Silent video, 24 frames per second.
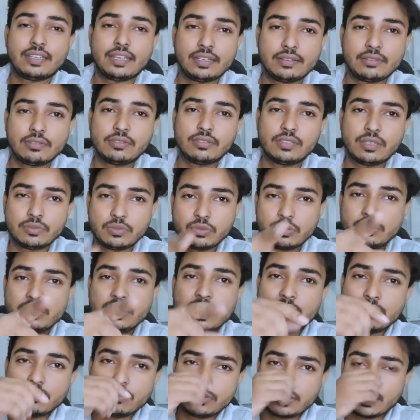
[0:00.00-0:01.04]
यही कुल जो
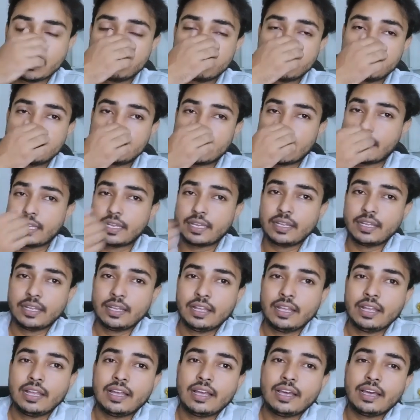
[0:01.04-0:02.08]
भुसियान उसियान बैठा है
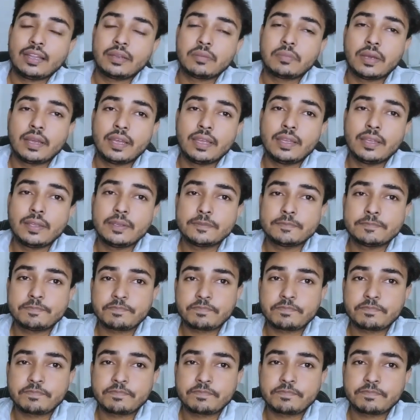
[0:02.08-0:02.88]
अरे भाई